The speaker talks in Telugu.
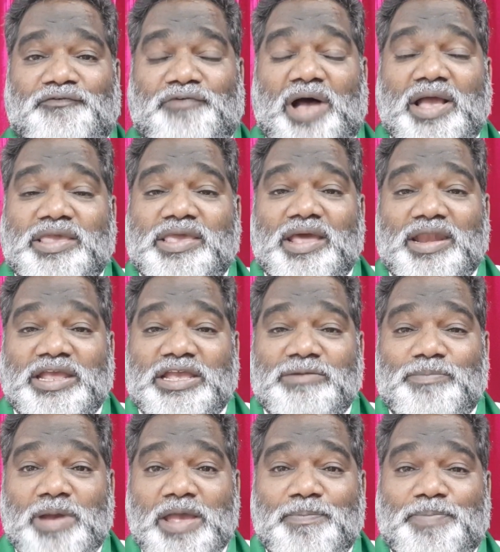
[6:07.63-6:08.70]
వాక్యానికి
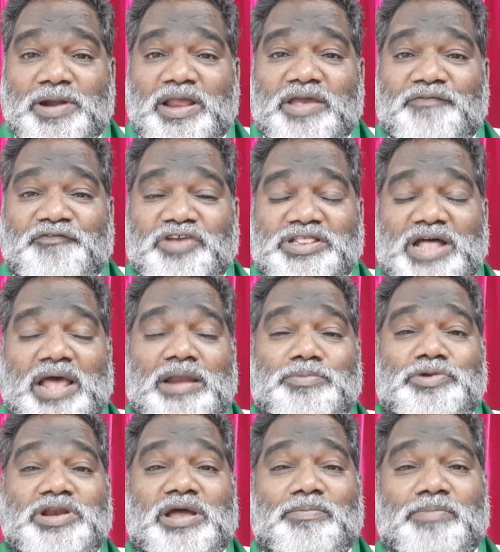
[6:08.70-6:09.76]
భయపడే విధానం
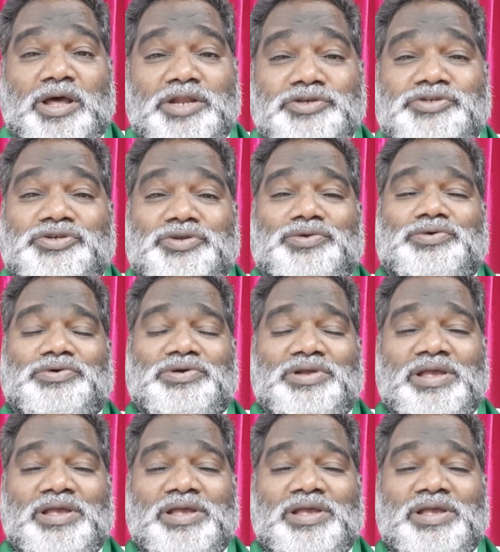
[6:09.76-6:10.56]
ఉన్న మనుషులు